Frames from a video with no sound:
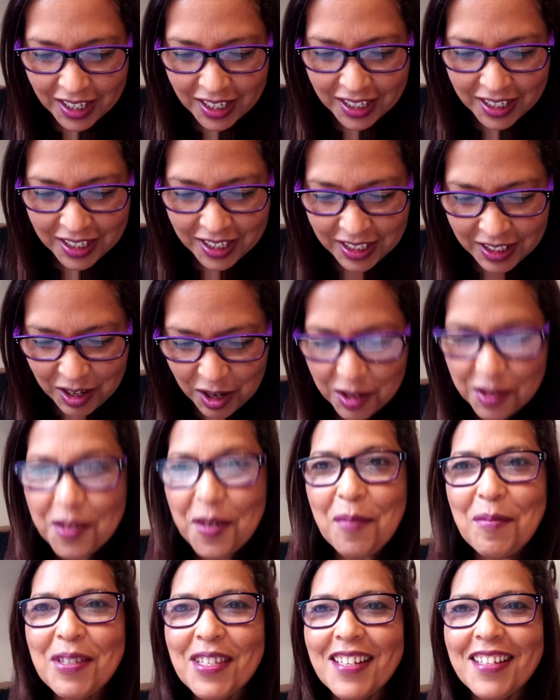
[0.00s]
E nós
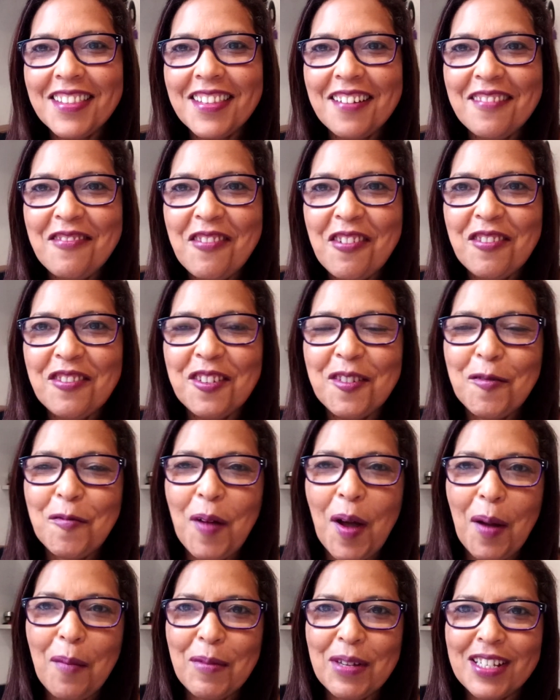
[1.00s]
vamos então
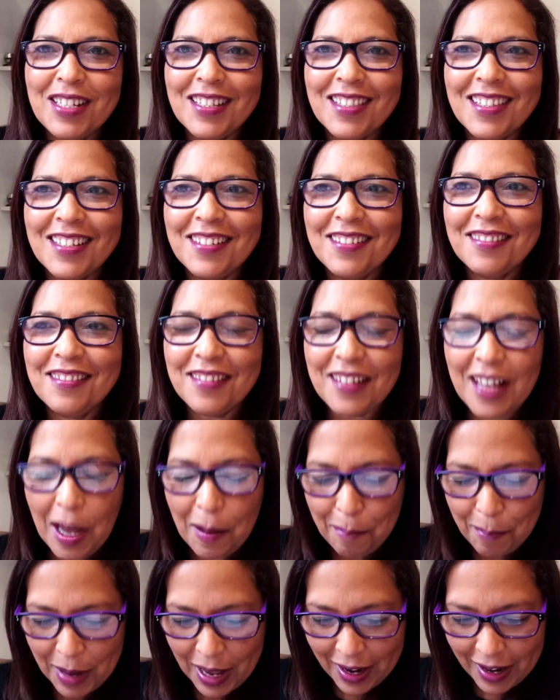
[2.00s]
continuar meditando
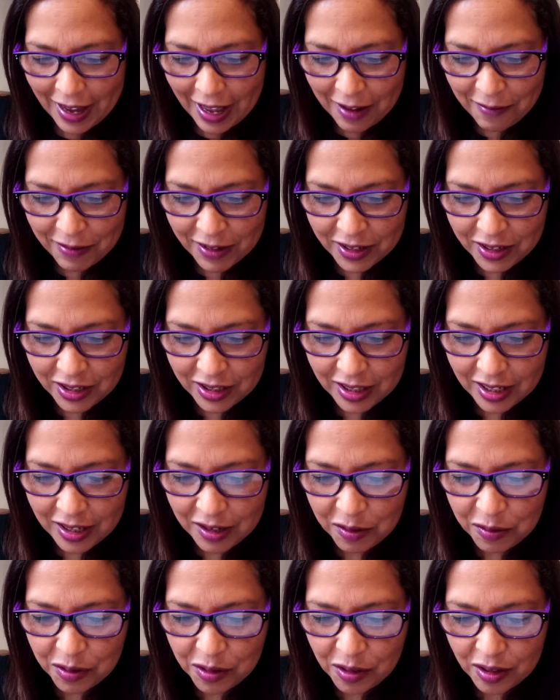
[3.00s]
na palavra de Deus.